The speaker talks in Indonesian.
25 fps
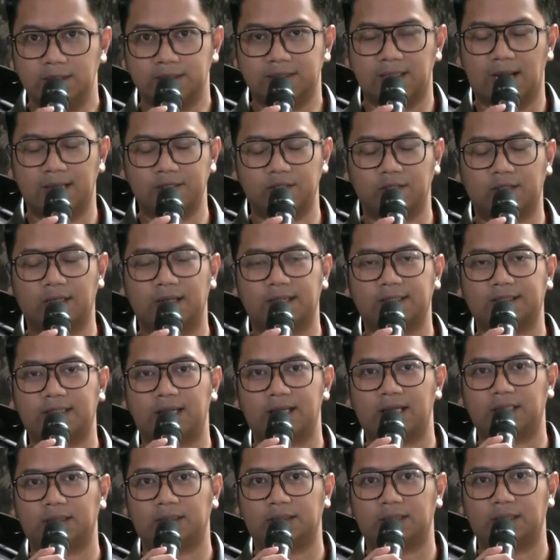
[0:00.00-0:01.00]
Selanjutnya kita
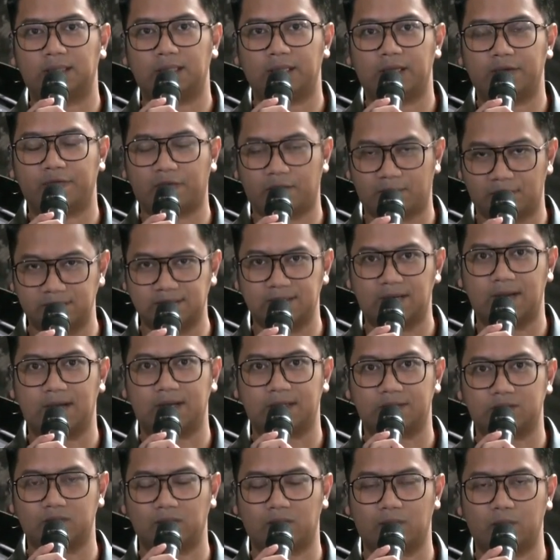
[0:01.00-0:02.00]
lihat informasi dari
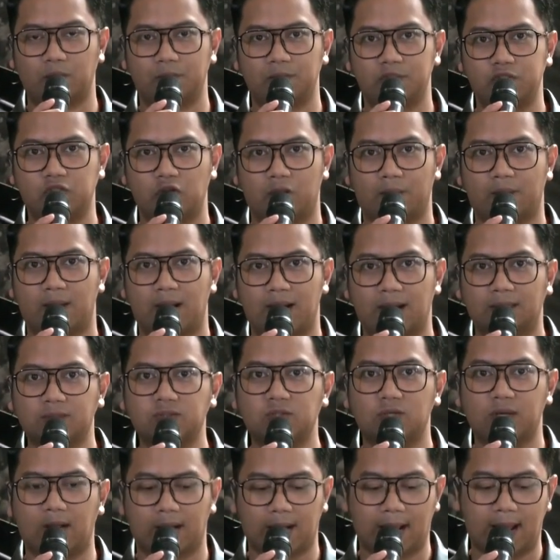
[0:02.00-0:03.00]
Sukabumi, Jawa Barat.
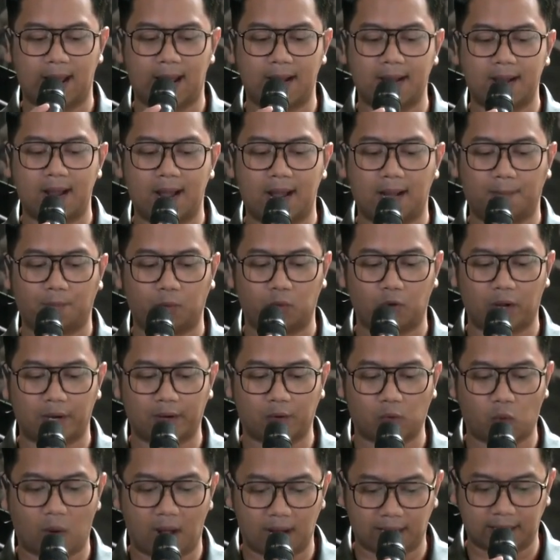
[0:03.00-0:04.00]
Saudara, ada puluhan
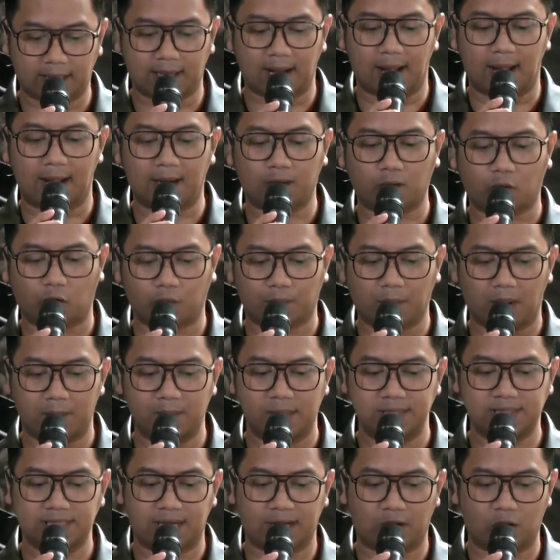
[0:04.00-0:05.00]
warga korban
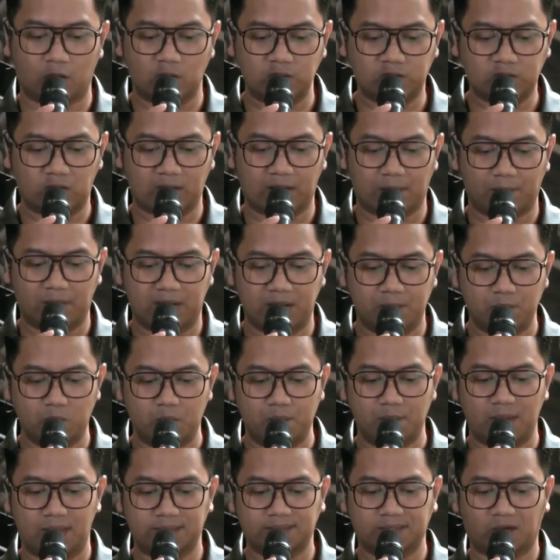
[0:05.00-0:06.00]
bencana longsor yang menimbun
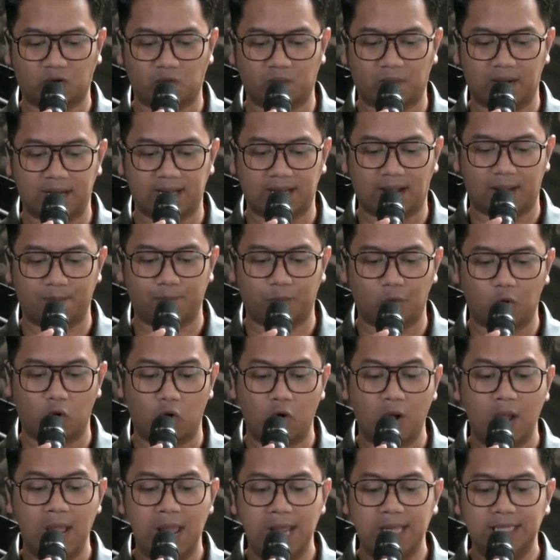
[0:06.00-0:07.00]
belasan rumah di kampung
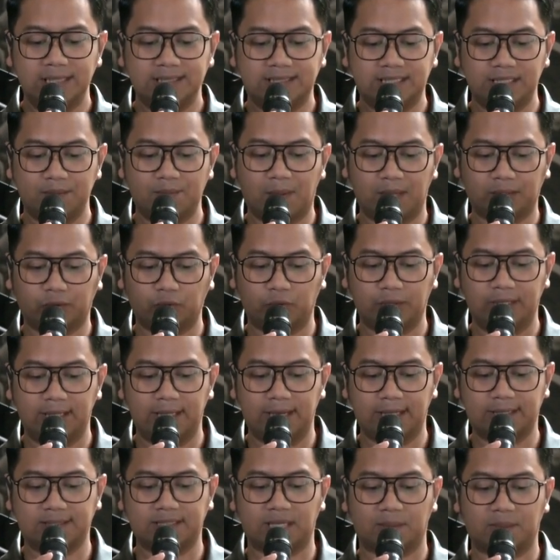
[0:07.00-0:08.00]
Cibatu
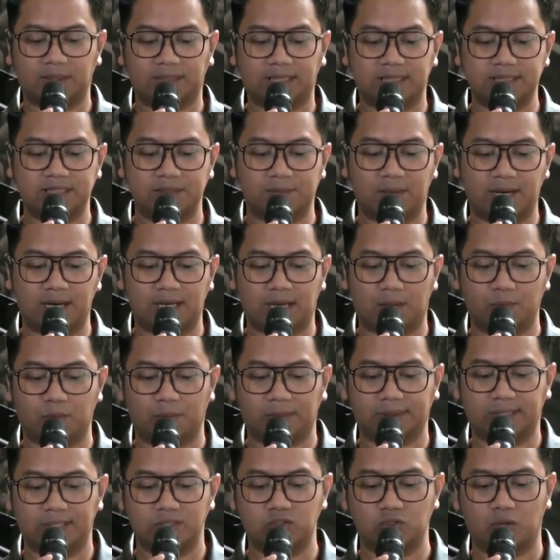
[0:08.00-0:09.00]
Hilir, Kecamatan Cibadak,
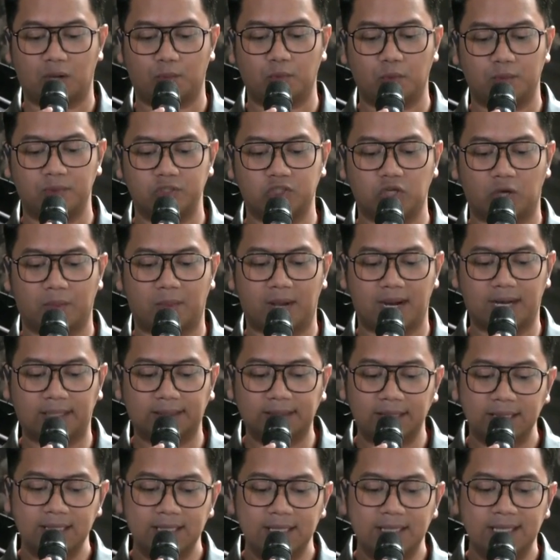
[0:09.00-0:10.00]
Kabupaten Sukabumi, Jawa Barat.
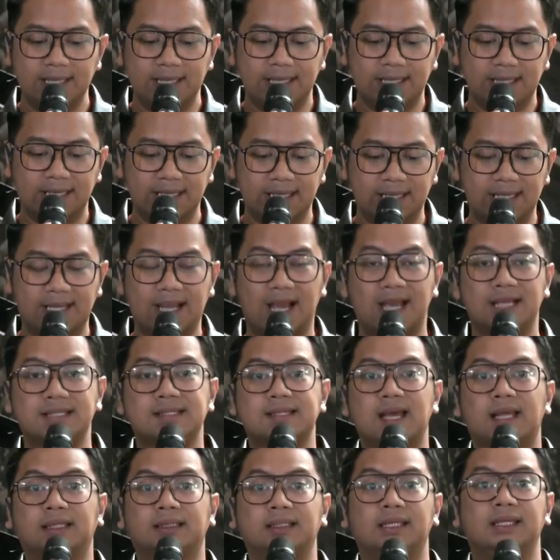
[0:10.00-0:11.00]
Hingga
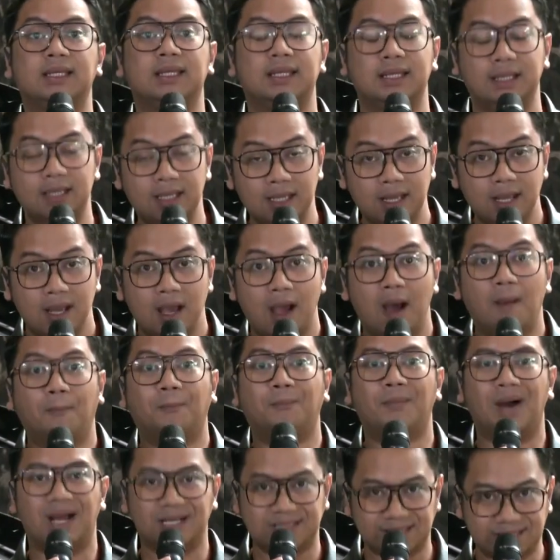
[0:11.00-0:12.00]
saat ini
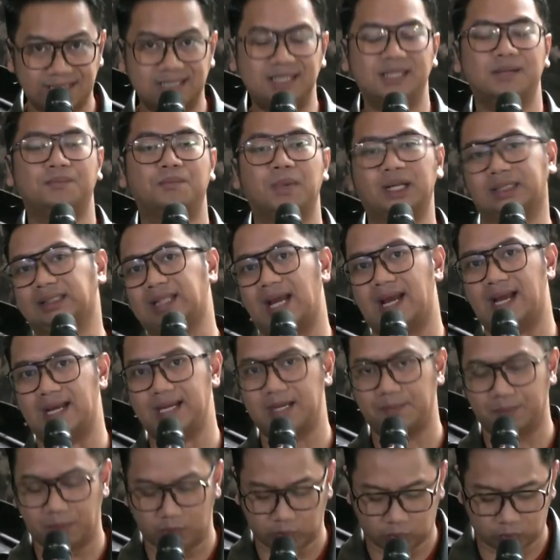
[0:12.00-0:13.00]
masih bertahan
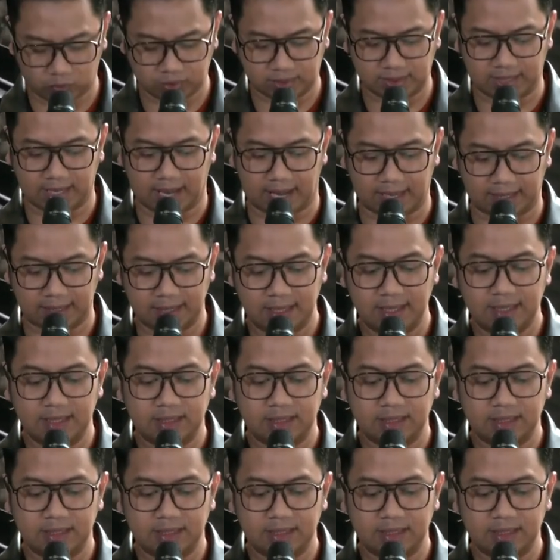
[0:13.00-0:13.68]
di pengungsian.